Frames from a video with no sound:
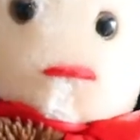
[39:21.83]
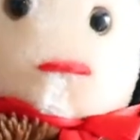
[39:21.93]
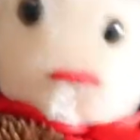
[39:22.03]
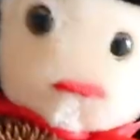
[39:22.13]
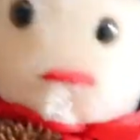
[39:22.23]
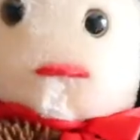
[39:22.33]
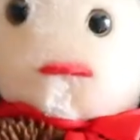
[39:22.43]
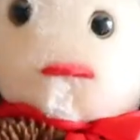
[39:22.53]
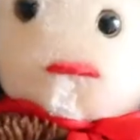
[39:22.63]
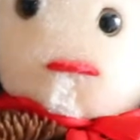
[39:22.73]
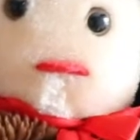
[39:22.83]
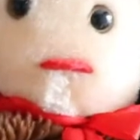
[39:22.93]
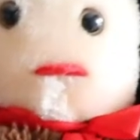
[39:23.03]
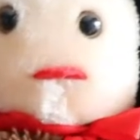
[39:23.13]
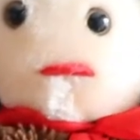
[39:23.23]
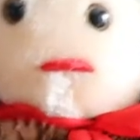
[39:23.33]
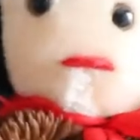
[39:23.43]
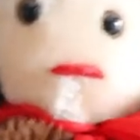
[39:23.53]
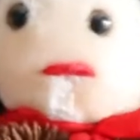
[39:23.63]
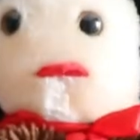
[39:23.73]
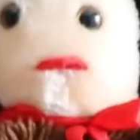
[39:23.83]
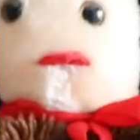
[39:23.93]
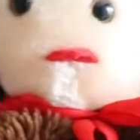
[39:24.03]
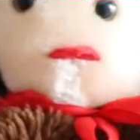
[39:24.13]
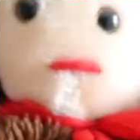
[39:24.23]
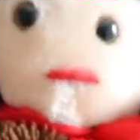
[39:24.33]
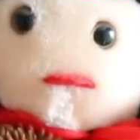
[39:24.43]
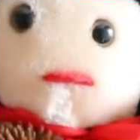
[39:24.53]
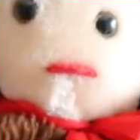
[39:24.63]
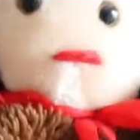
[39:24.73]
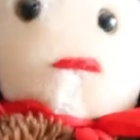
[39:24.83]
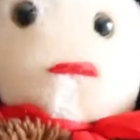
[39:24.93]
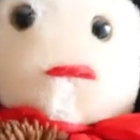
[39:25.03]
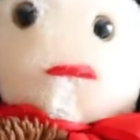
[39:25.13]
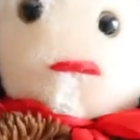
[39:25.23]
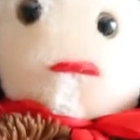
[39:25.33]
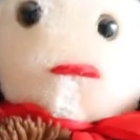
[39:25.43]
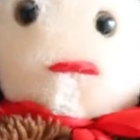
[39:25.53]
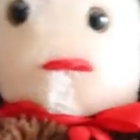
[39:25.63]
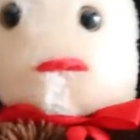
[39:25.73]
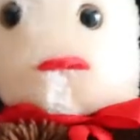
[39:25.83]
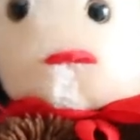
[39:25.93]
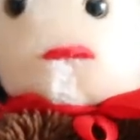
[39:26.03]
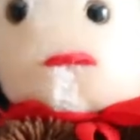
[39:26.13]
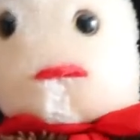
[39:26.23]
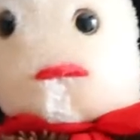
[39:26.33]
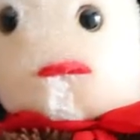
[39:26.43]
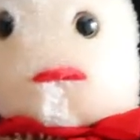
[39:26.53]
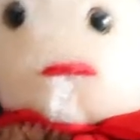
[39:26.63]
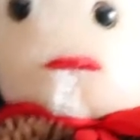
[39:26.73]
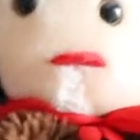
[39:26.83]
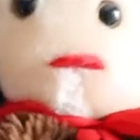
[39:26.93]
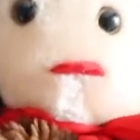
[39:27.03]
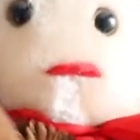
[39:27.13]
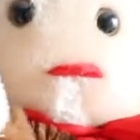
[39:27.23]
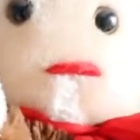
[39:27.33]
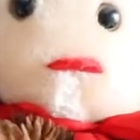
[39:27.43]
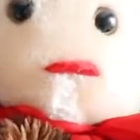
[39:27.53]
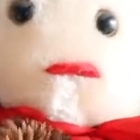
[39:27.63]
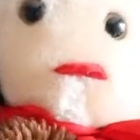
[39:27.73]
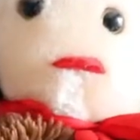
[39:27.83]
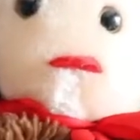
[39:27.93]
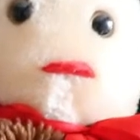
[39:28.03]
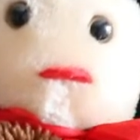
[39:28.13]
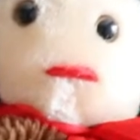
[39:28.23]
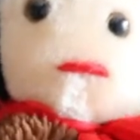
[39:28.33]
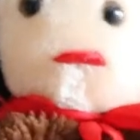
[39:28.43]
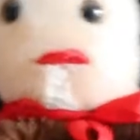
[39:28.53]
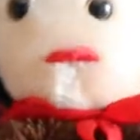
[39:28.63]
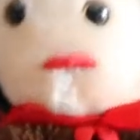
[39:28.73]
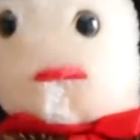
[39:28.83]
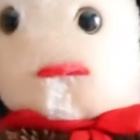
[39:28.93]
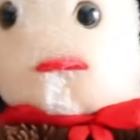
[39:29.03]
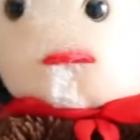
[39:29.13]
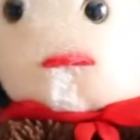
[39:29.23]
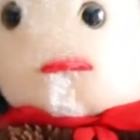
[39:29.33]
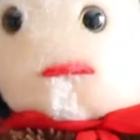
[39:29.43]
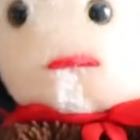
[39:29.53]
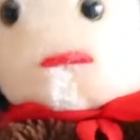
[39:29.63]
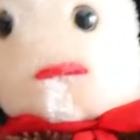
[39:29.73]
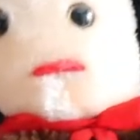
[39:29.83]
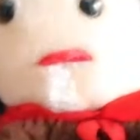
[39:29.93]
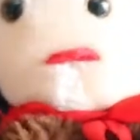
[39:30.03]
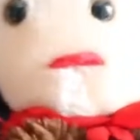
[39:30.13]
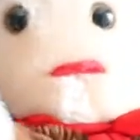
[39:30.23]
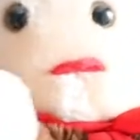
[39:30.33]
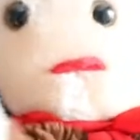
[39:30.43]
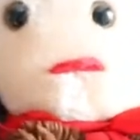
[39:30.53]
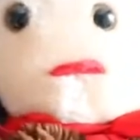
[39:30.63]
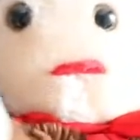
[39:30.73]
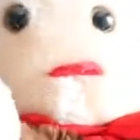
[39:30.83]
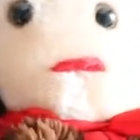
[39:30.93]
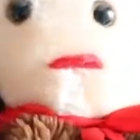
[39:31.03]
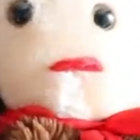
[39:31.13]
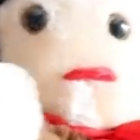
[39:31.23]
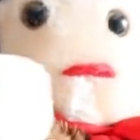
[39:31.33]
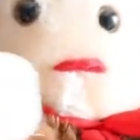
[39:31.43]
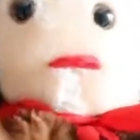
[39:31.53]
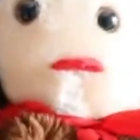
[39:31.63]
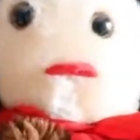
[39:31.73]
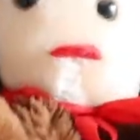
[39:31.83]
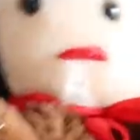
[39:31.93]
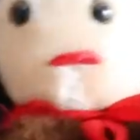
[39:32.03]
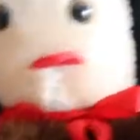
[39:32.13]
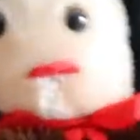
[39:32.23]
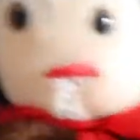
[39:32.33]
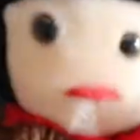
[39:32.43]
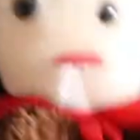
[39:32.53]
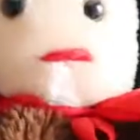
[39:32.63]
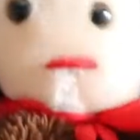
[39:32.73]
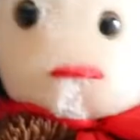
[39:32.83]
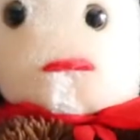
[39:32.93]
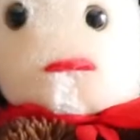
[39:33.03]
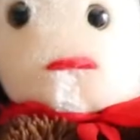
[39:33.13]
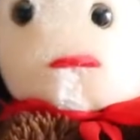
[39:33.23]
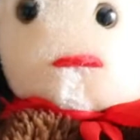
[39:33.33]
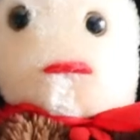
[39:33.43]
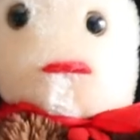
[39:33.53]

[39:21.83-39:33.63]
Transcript: du projet du bon vaccin, mis à part qu'il faisait les piqûres, je tiens quand même à préciser que j'ai fait appel à des experts qui étaient bien plus compétents que Merlin pour confirmer quand même ce que disait la Dame du Lac, hein, parce que les dieux, la Dame du Lac, tout ça,